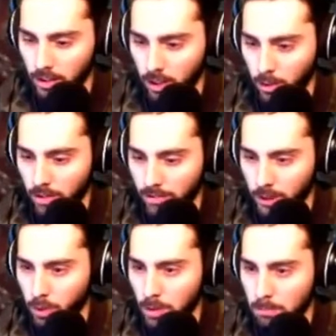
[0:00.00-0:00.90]
Lui ha
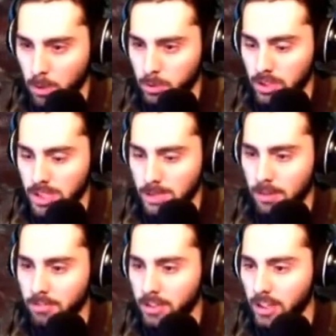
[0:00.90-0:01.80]
fatto una bruttissima
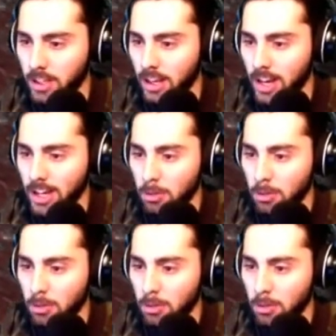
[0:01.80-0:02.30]
fine e anche un